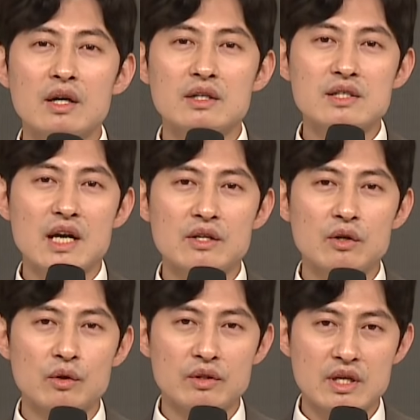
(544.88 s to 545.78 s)
그 자녀
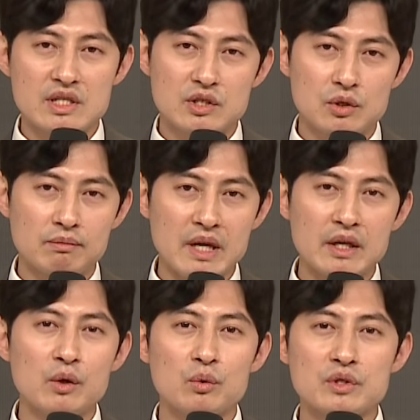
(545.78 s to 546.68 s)
곁에 직접
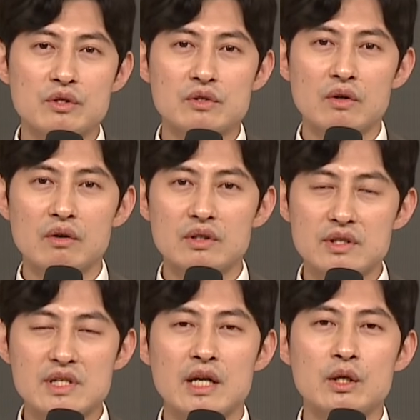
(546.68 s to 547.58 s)
내려오셔서 그
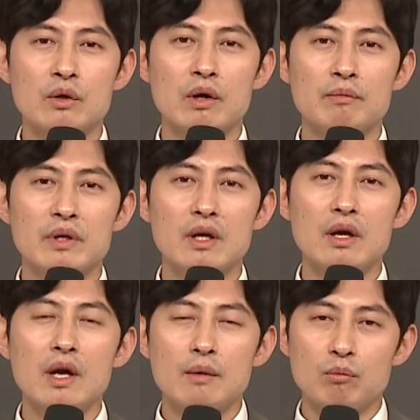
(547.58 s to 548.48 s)
자녀와 함께
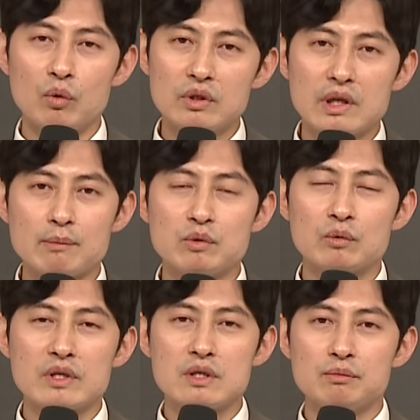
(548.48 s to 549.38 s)
모든
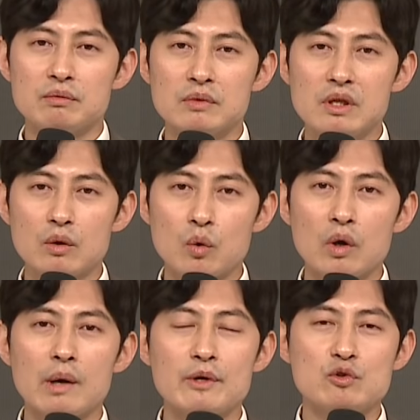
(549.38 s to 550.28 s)
아픔과 슬픔을
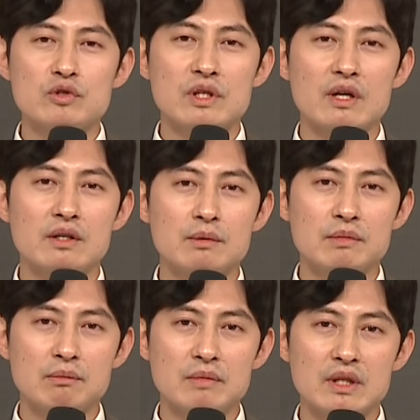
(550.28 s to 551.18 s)
공감해 주신다는
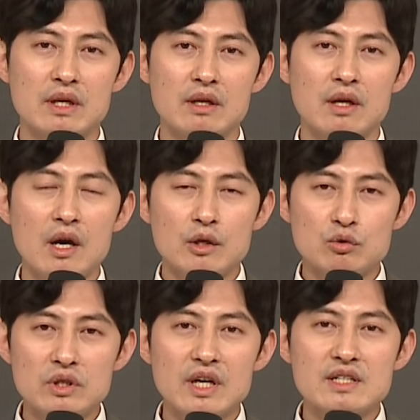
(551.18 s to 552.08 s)
의미입니다.
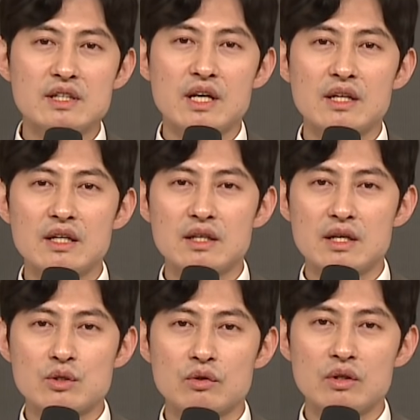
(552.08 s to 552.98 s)
유일하신
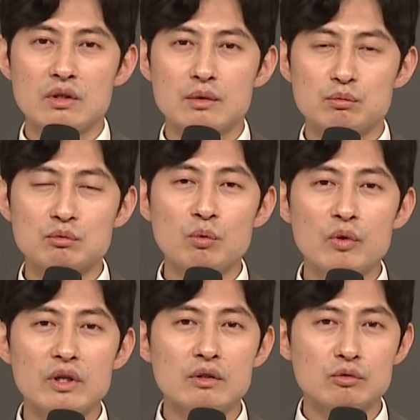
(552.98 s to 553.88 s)
하나님께서는
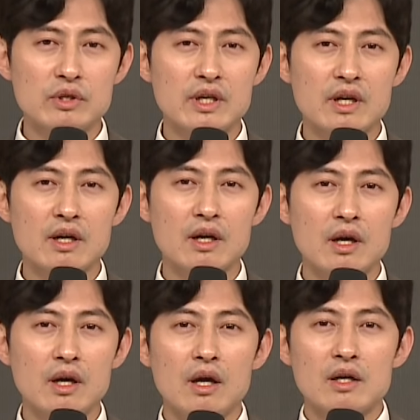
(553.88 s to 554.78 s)
부모인 우리가
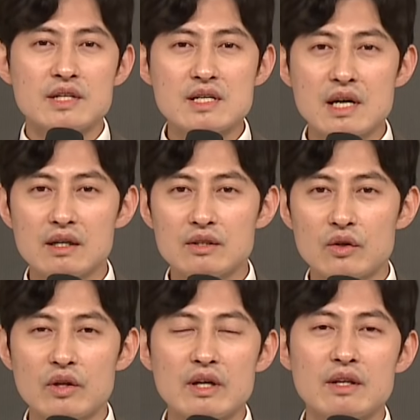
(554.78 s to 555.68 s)
세상을
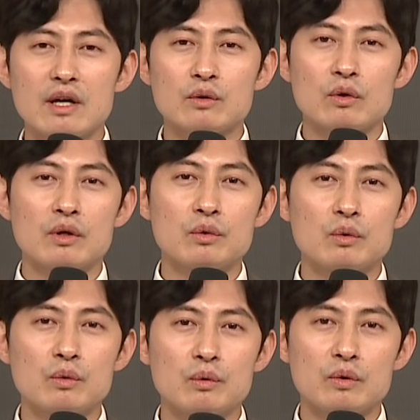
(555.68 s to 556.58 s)
떠난다
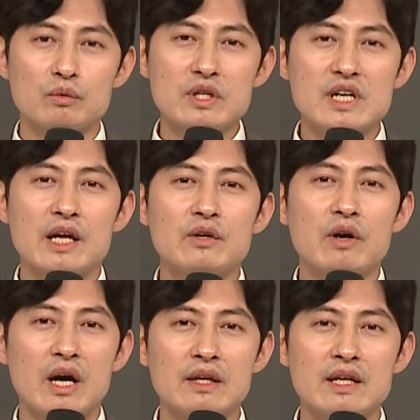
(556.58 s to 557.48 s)
하더라도 우리 자녀
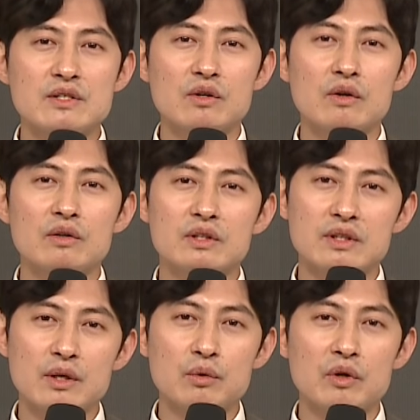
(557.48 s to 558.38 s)
안에서
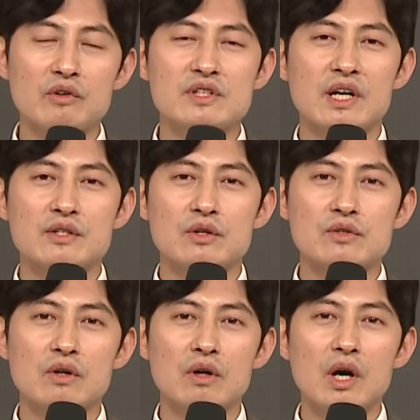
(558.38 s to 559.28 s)
그대로
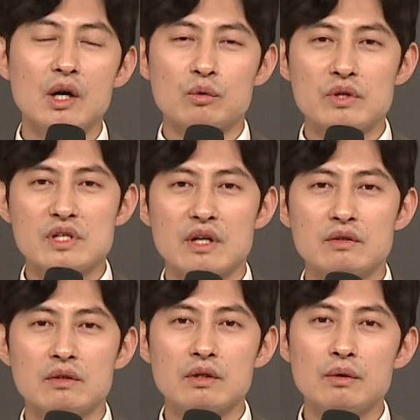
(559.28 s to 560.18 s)
역사하셔서 우리
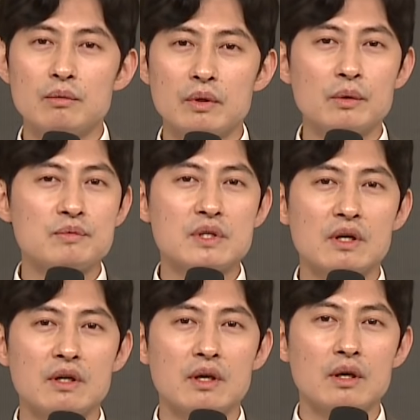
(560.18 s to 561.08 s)
자녀를 외롭지
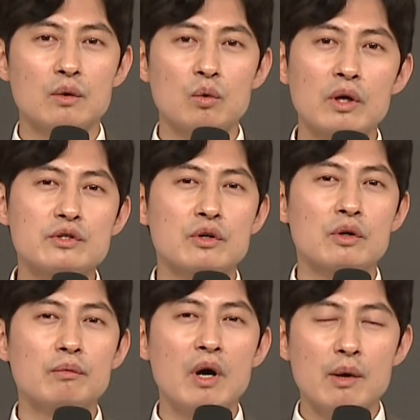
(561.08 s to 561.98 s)
않게
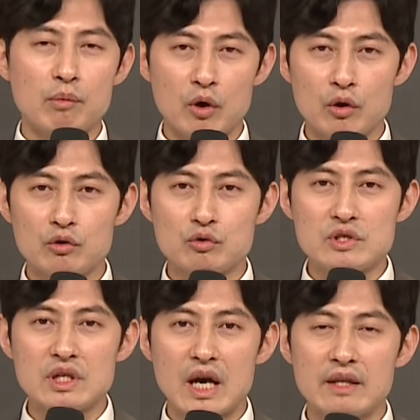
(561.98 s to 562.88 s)
고아처럼
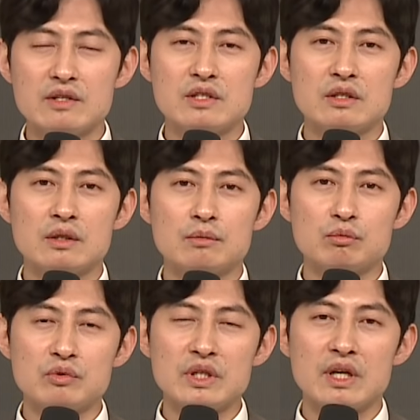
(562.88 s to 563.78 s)
버려두지 않으시는
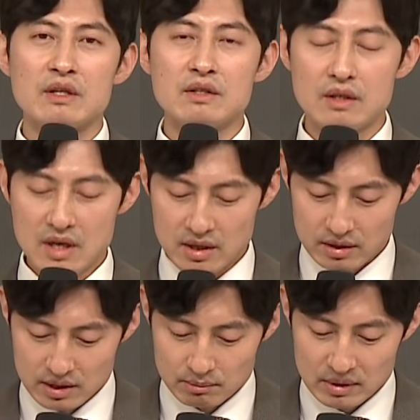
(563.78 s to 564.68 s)
분이라는
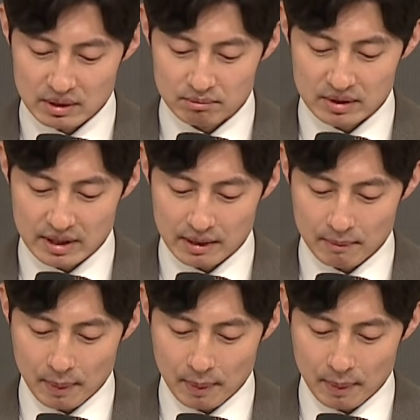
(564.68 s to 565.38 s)
의미입니다.